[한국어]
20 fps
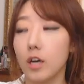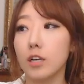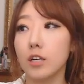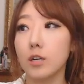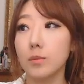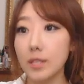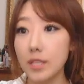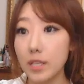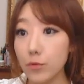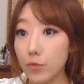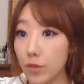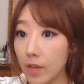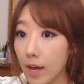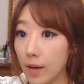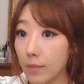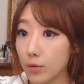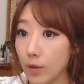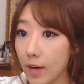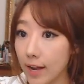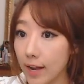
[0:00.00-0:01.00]
그럼 이
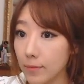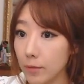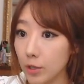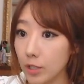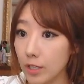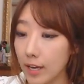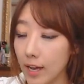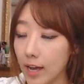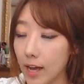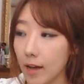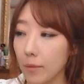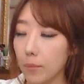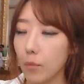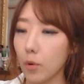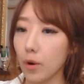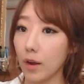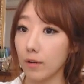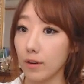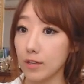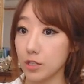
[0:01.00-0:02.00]
위안부 할머니가
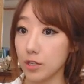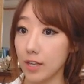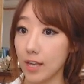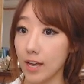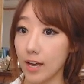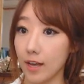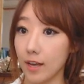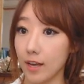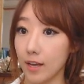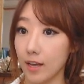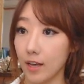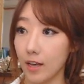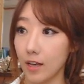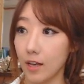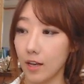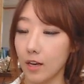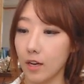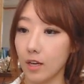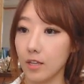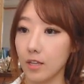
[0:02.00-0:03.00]
뭐라고 하셨냐?
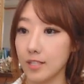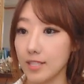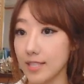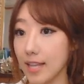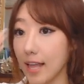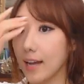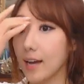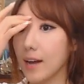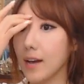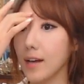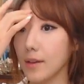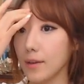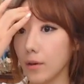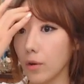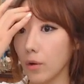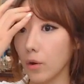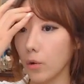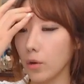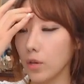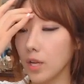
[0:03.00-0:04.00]
내가
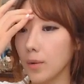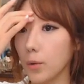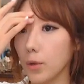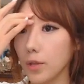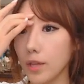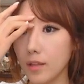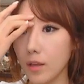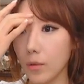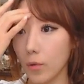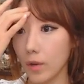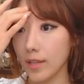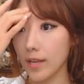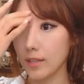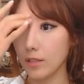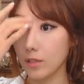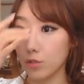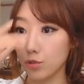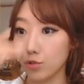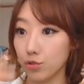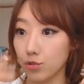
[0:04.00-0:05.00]
일본한테
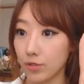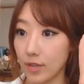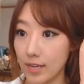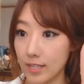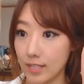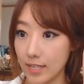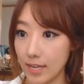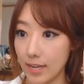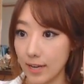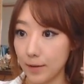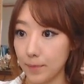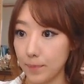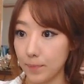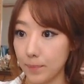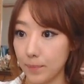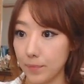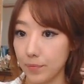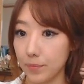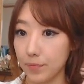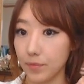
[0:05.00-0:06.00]
원하는 건 두 가지야.
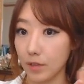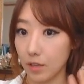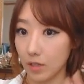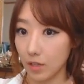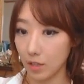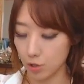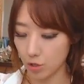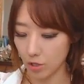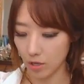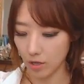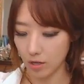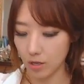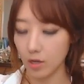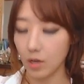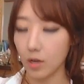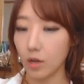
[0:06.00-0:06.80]
그렇죠.